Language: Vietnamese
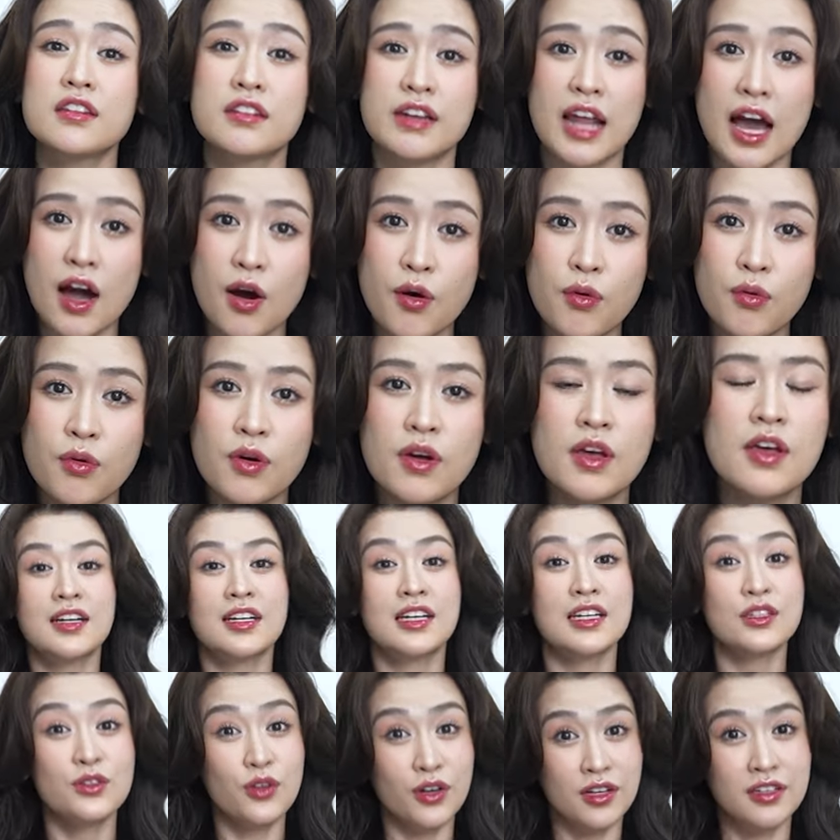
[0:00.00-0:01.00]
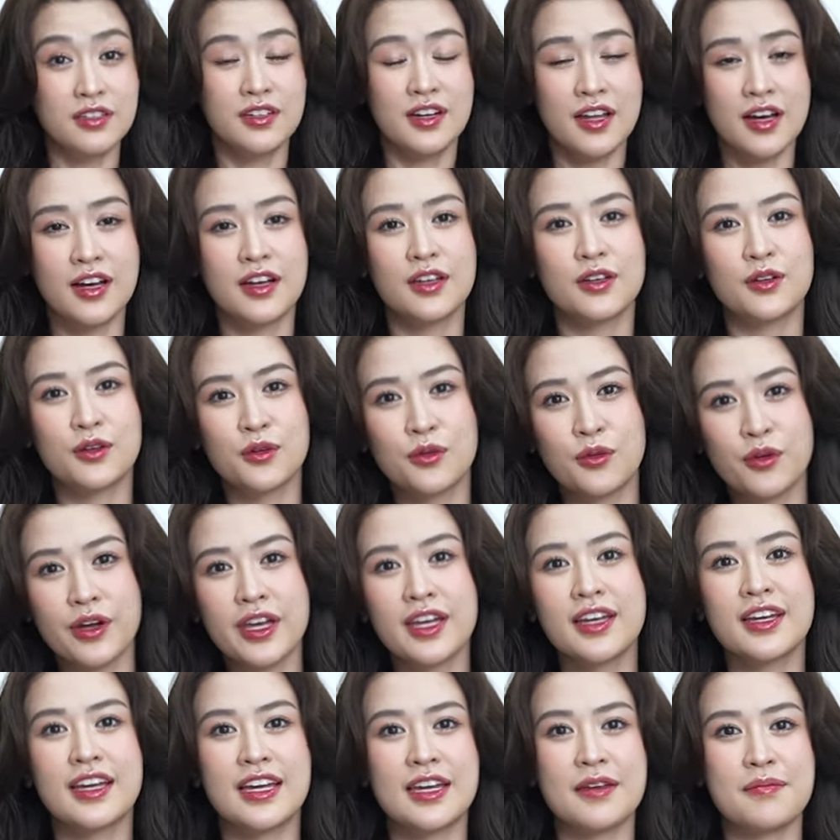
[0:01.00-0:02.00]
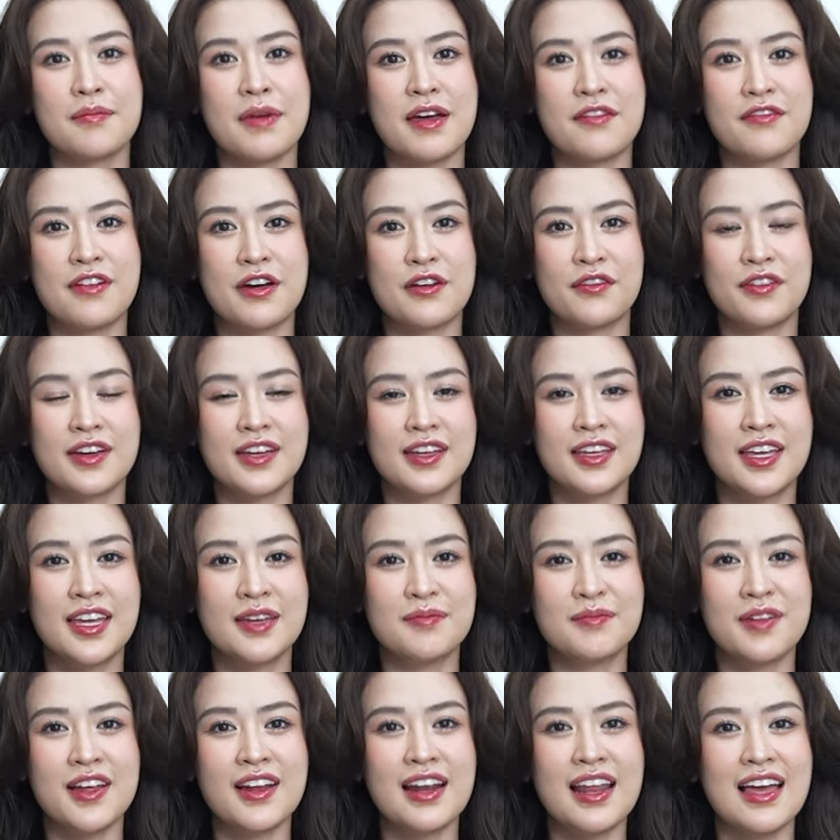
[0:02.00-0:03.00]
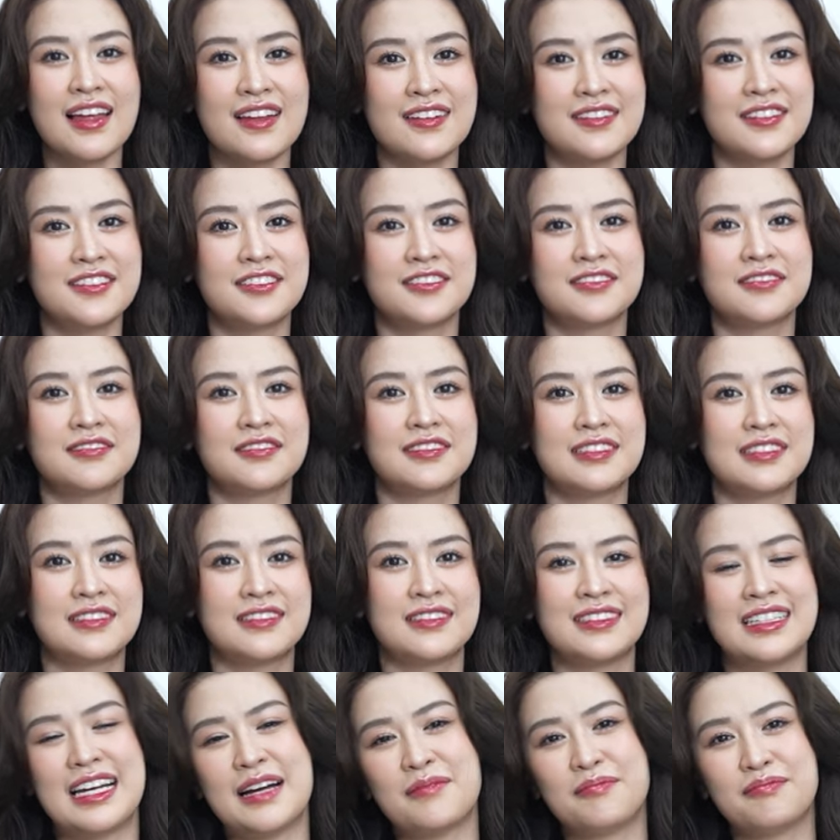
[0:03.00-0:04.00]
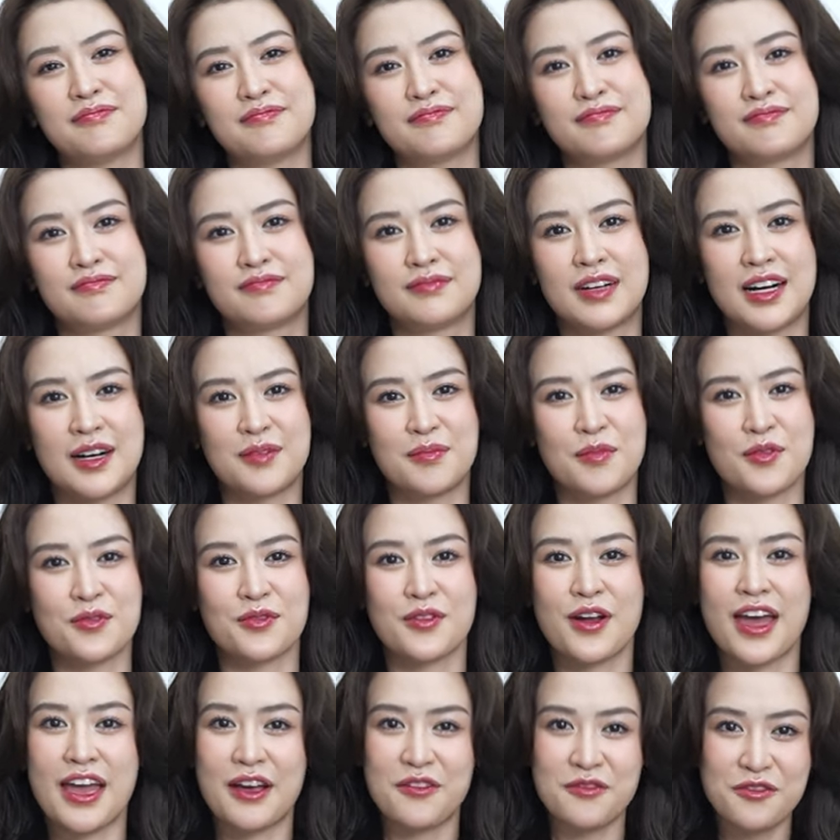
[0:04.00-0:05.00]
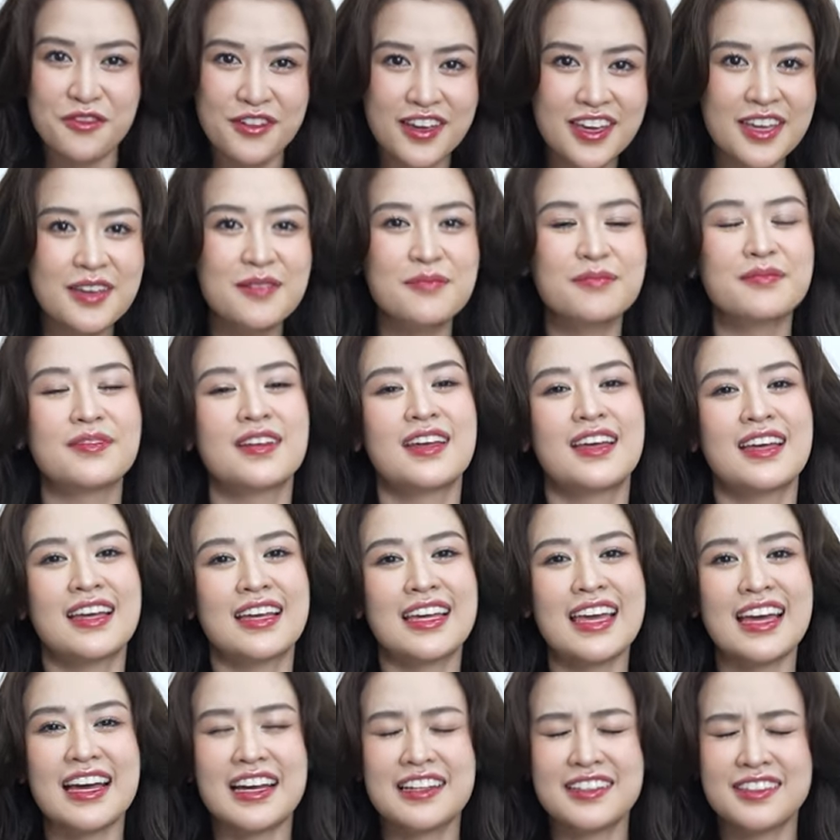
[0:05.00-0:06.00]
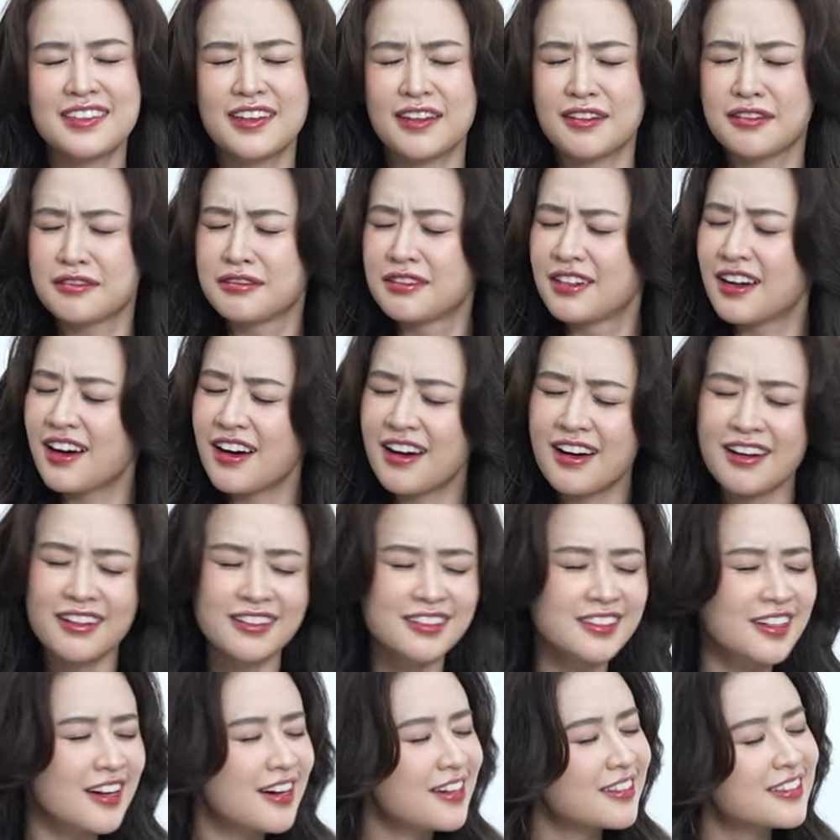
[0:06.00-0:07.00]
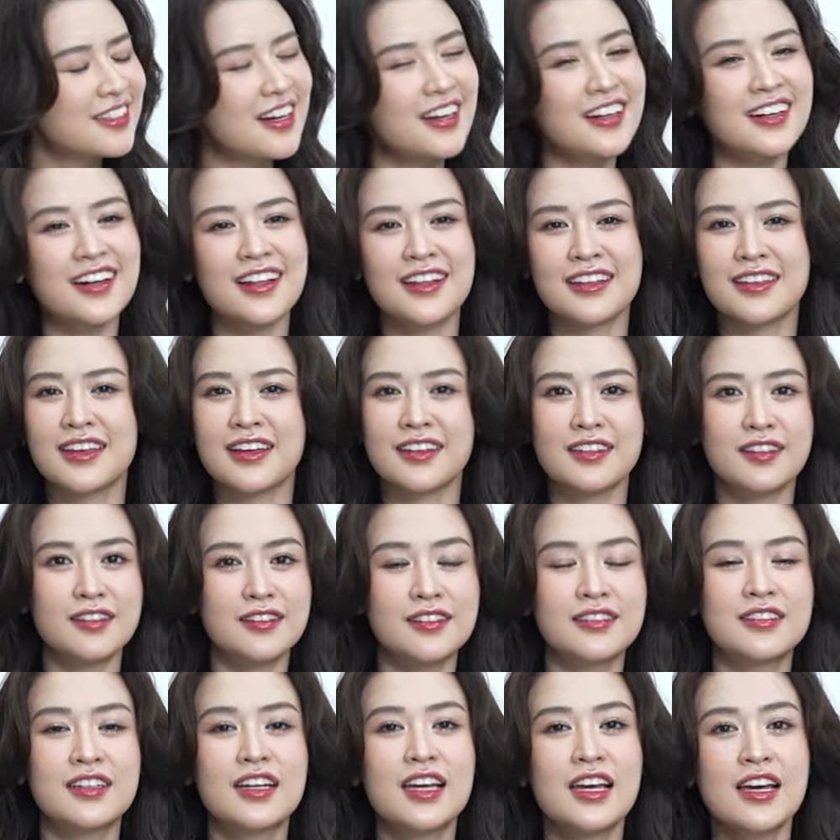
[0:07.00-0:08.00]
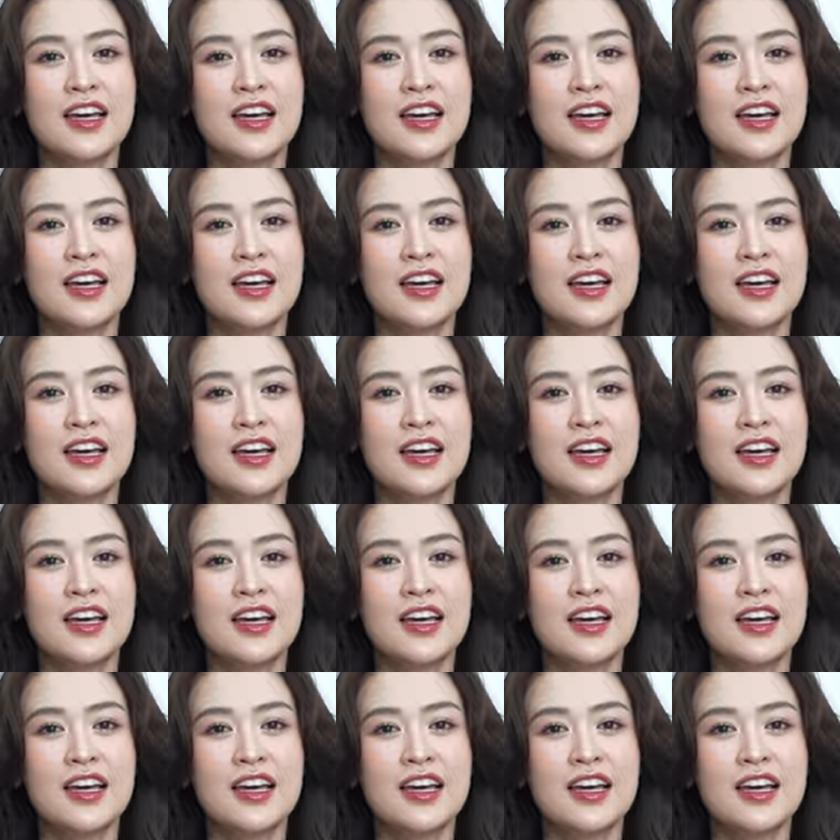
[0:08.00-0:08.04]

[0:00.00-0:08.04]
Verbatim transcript: từ đâu cái thuận lợi của quyên khi mà vào vai kim đó là được gặp mà ờ, một đoàn phim các anh chị rất rất rất là dễ thương